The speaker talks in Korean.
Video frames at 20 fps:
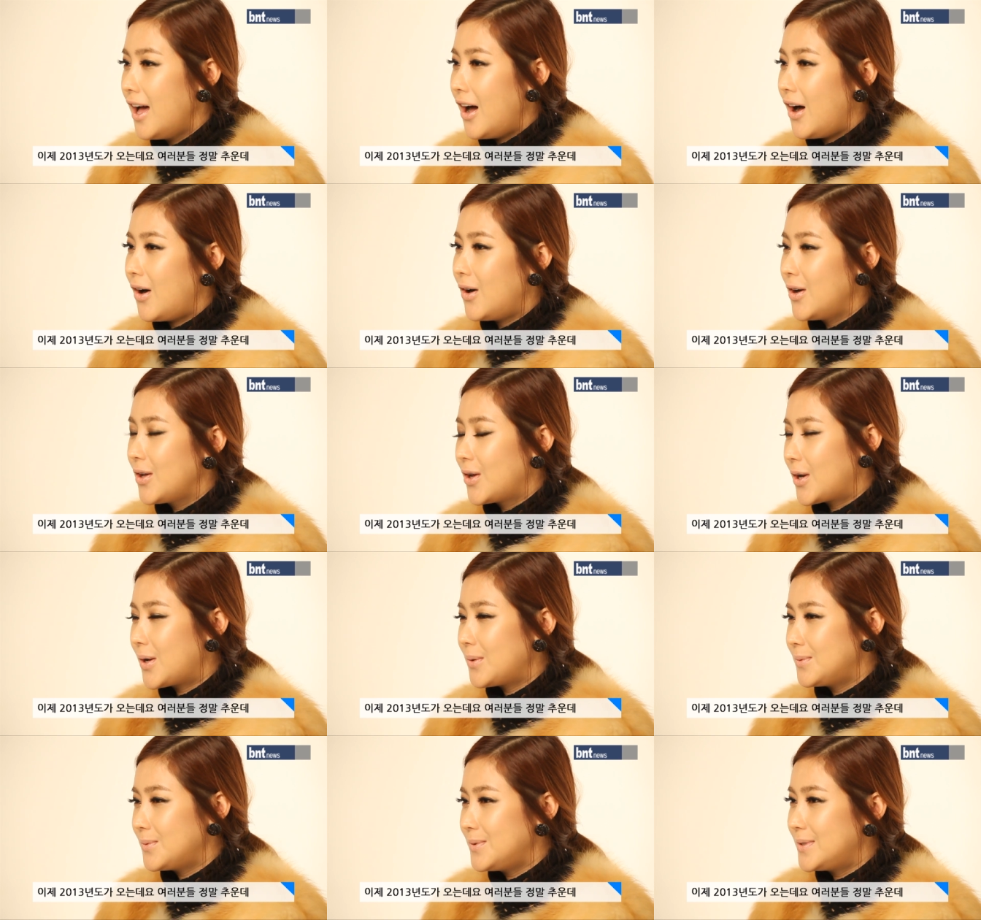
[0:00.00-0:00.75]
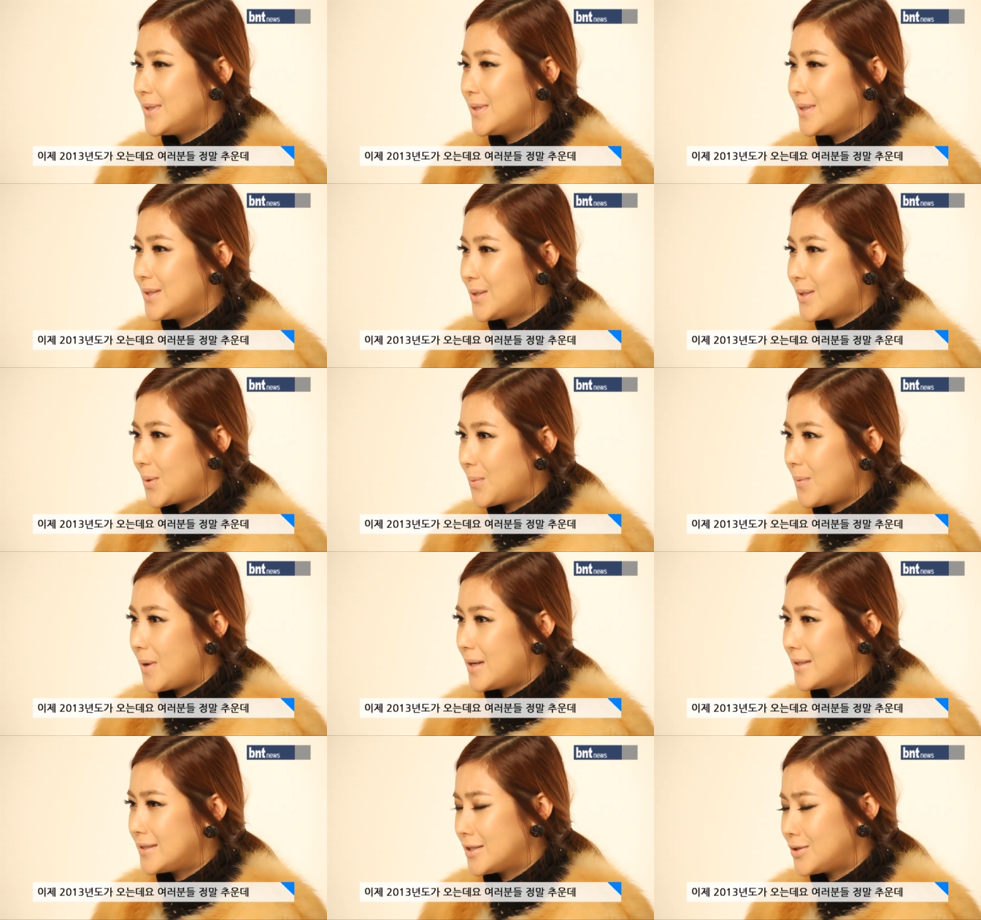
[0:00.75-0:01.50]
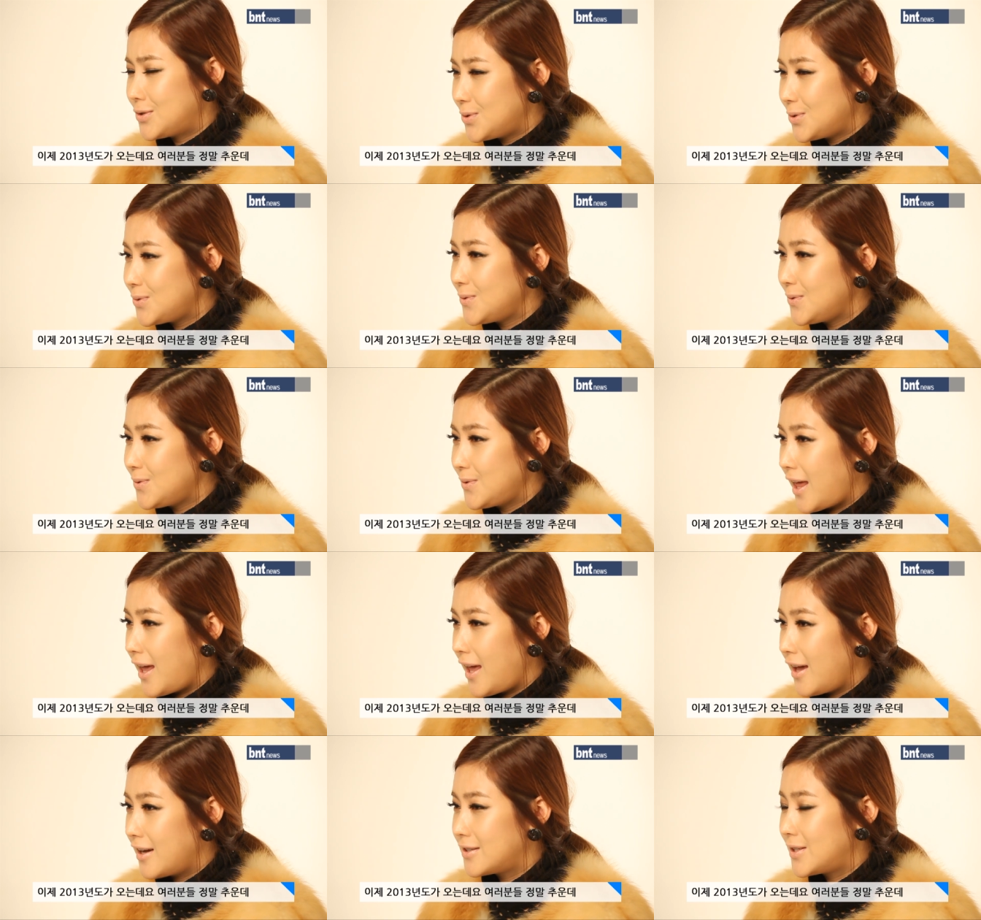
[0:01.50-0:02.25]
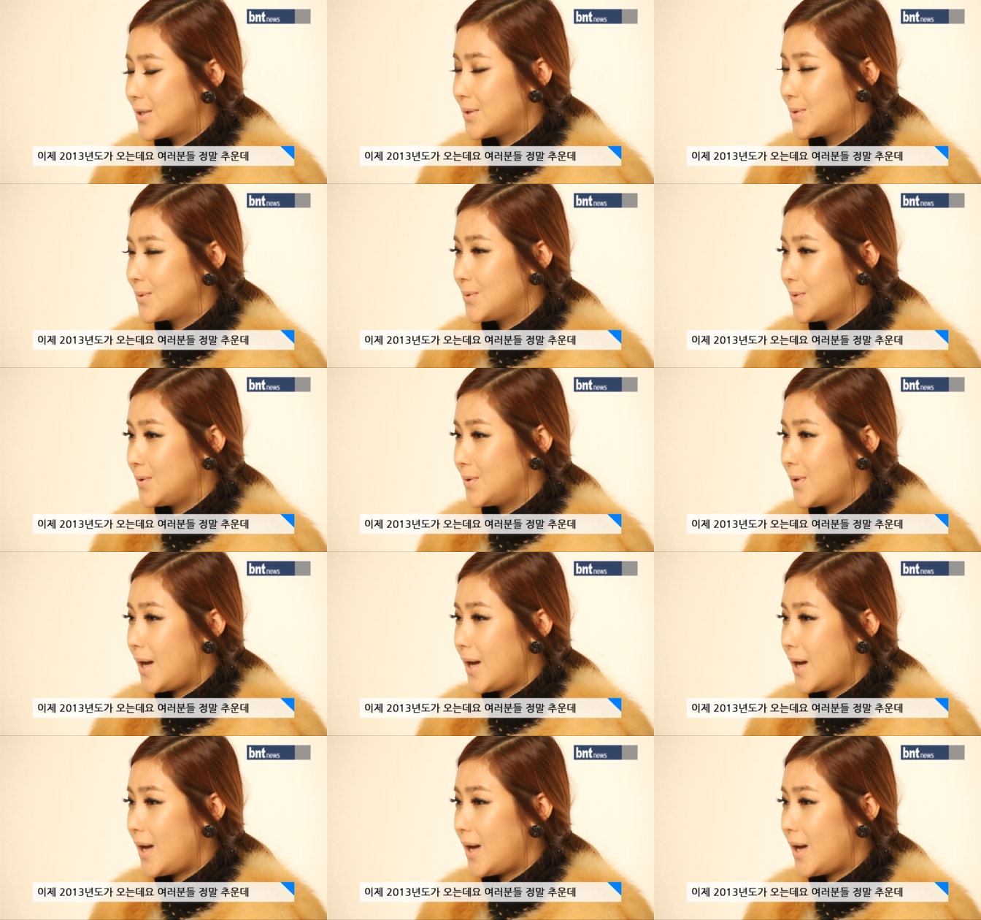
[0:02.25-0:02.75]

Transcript: 어, 여러분들 정말 이제 추운데 그래도